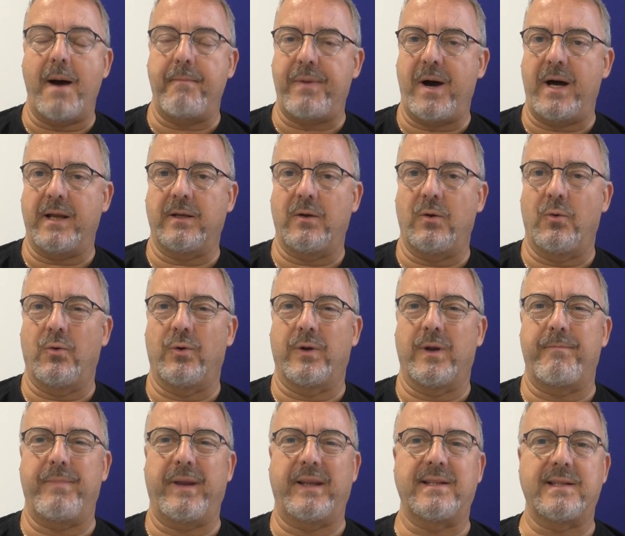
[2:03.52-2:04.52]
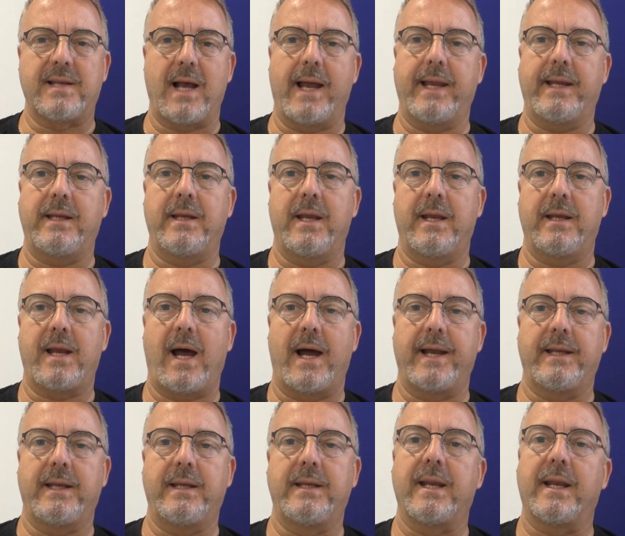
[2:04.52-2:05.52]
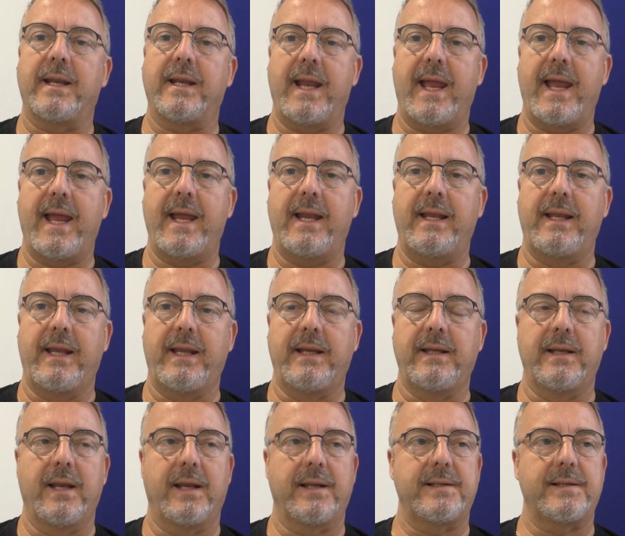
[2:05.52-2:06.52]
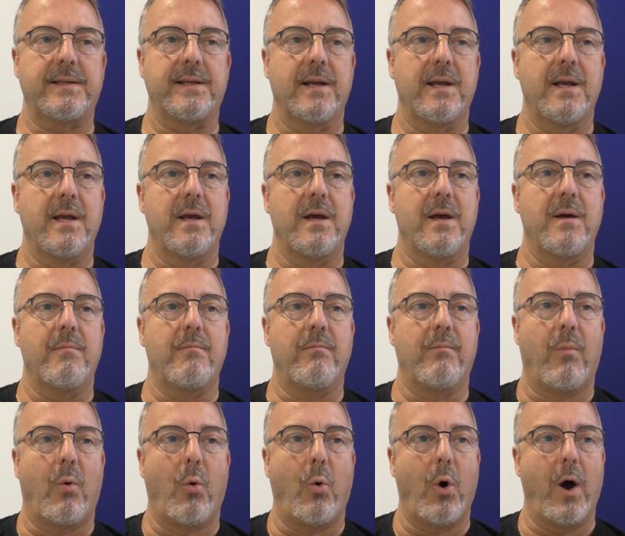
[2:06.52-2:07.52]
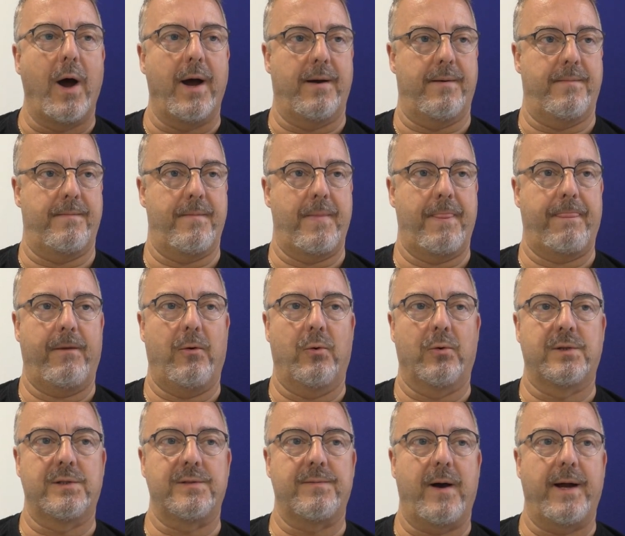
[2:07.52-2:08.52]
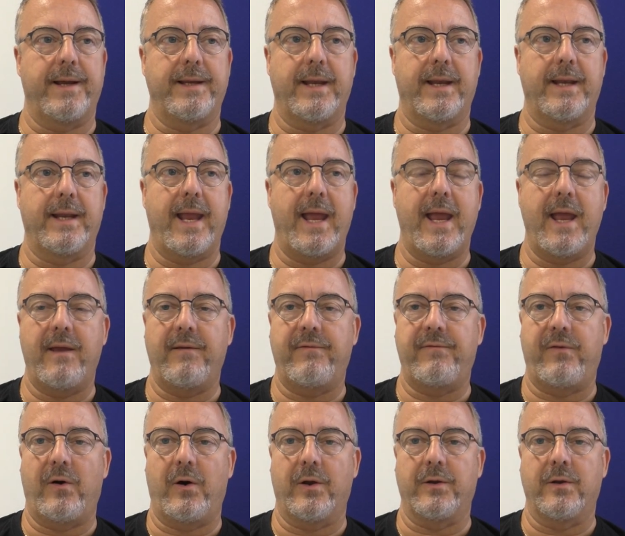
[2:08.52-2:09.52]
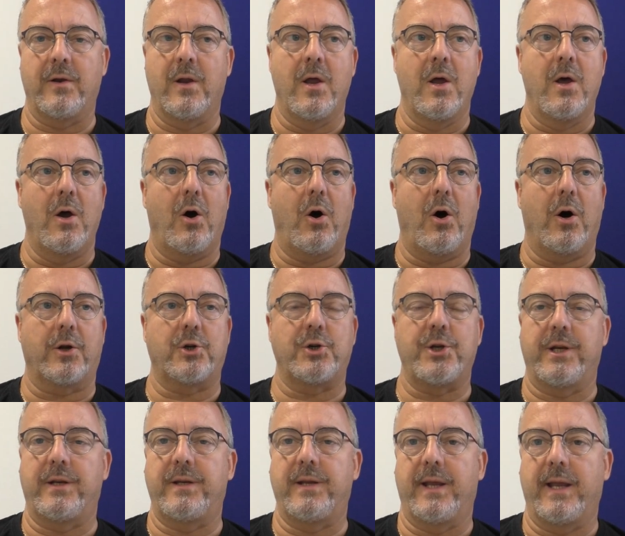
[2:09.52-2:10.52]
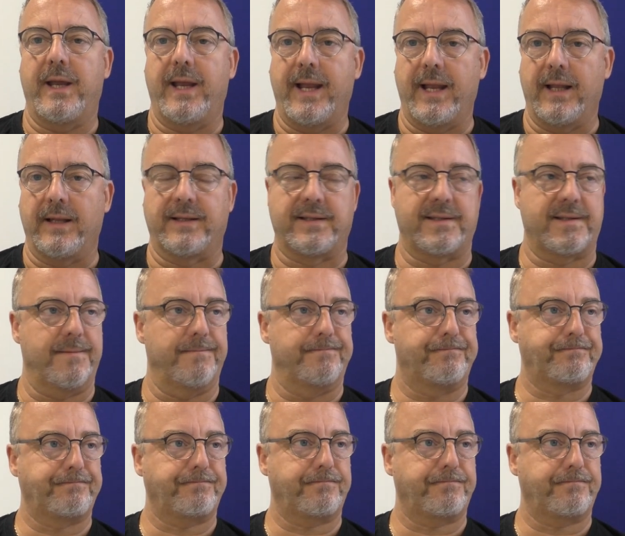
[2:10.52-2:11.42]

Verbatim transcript: Abhandlung oder bezeichnet ein in der Nähe liegendes Moor. Und zwar in der Nähe von Orchid Hills.